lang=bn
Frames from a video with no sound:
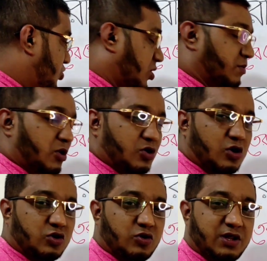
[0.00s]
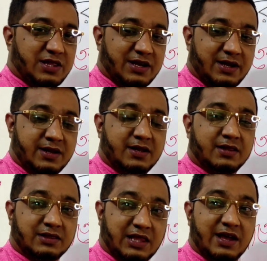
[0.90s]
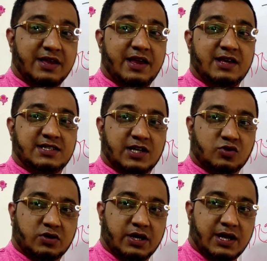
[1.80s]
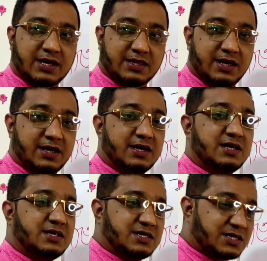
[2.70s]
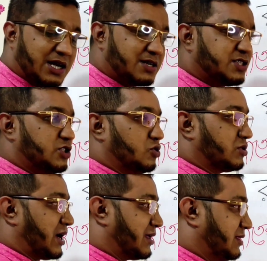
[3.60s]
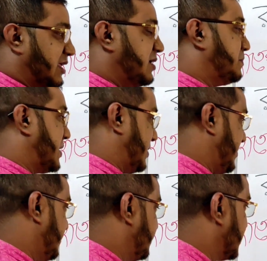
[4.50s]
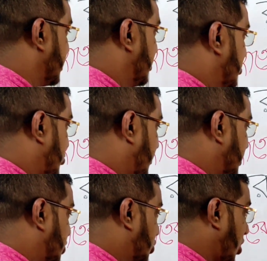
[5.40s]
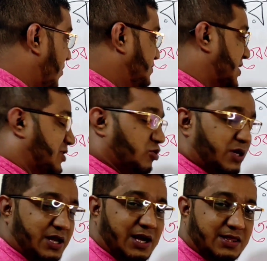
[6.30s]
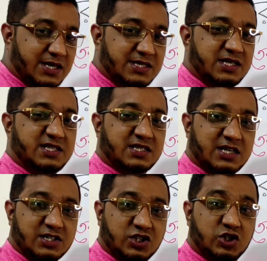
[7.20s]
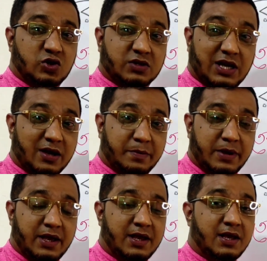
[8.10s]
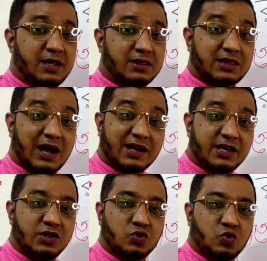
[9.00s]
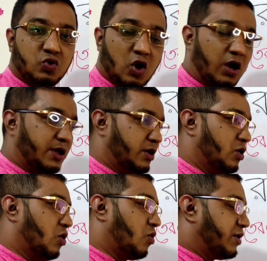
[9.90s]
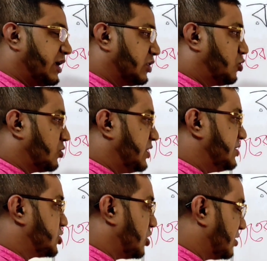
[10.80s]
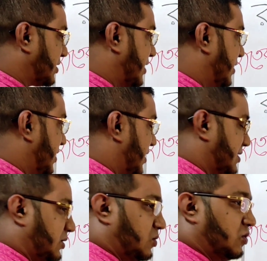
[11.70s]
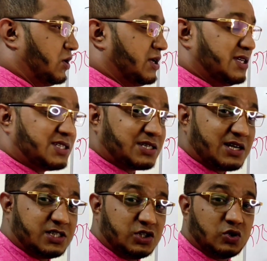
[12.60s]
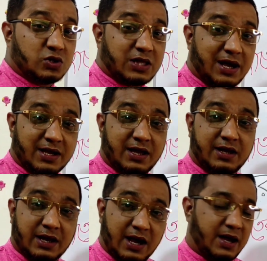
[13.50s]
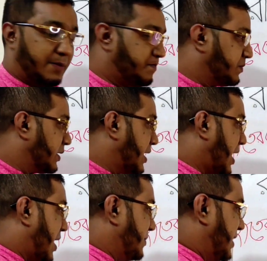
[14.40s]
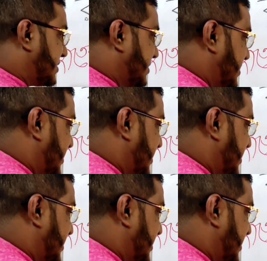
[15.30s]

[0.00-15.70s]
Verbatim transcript: জন্মগ্রহণ করে থাকেন তাই এই জাতকের হাতে স্টার চিহ্ন থাকতেই পারে তবে সব জাতকের হাতেই যে স্টার চিহ্ন থাকবে তা কিন্তু নয় অনেক ধনীর সন্তানের হাতেও স্টার চিহ্ন থাকে না আমি আজকে